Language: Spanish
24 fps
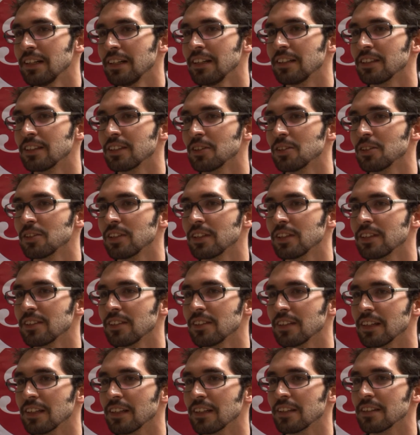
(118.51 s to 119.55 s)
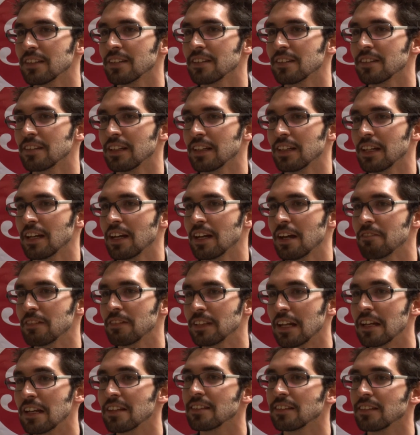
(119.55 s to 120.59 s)
Entonces, este, a
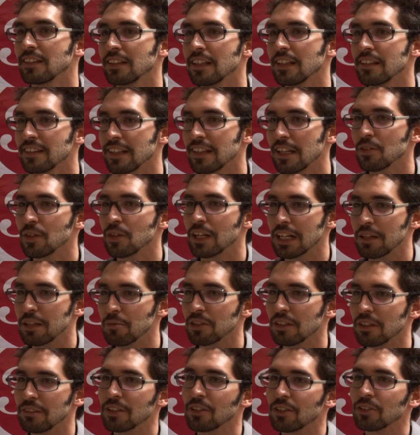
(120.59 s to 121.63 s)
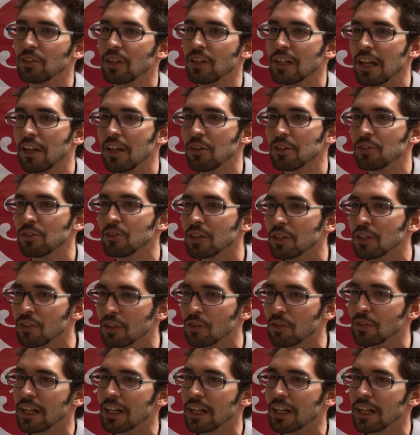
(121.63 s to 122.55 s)
finales de este año queremos haber consolidado eso y creo que